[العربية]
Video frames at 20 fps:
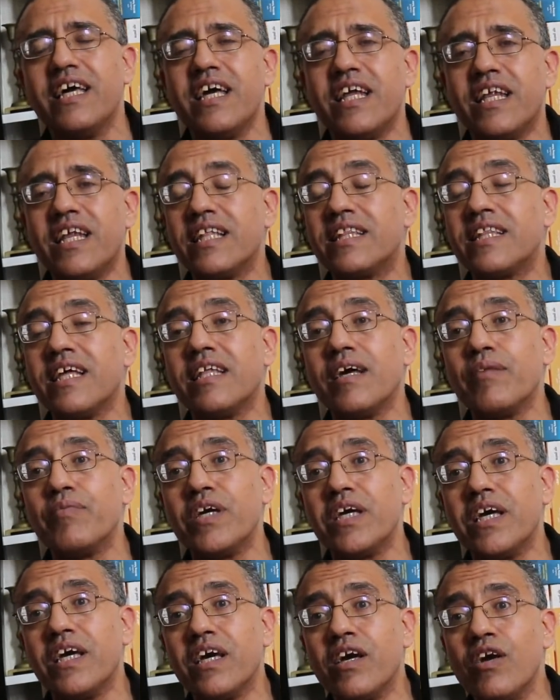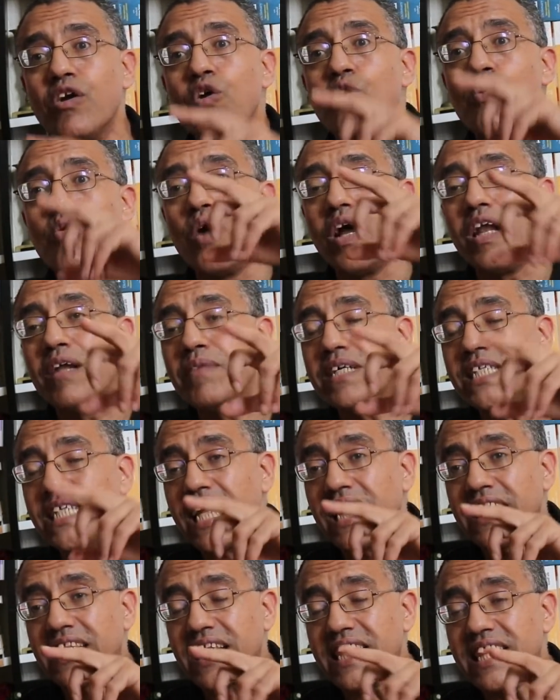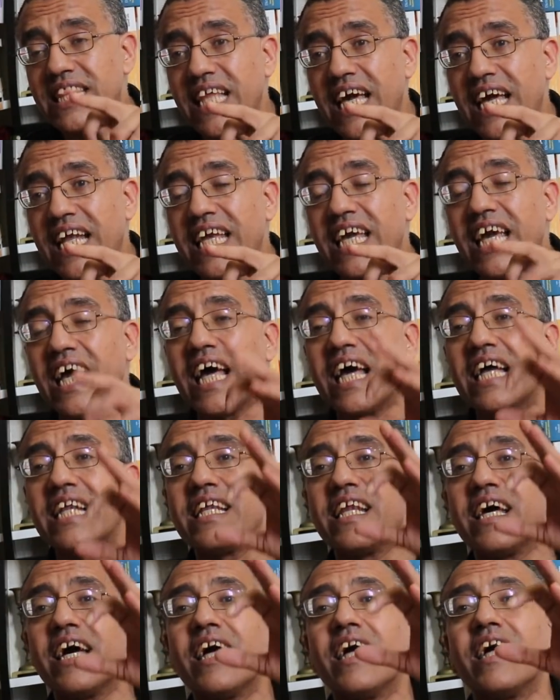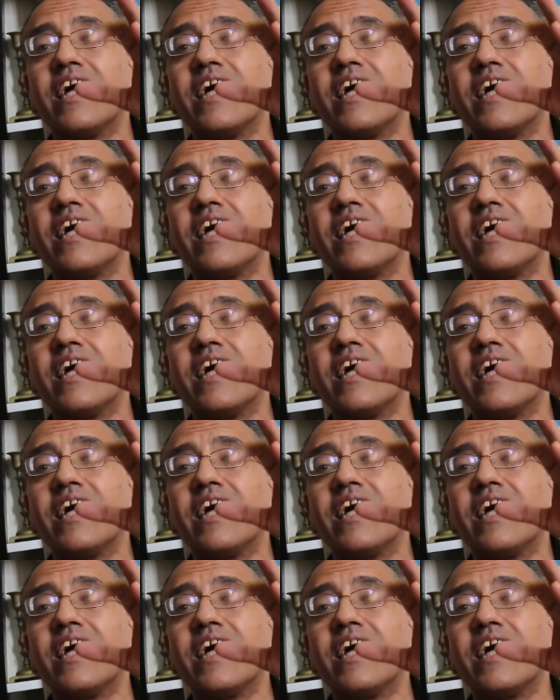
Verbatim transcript: ندد به والمسألة الثانية أن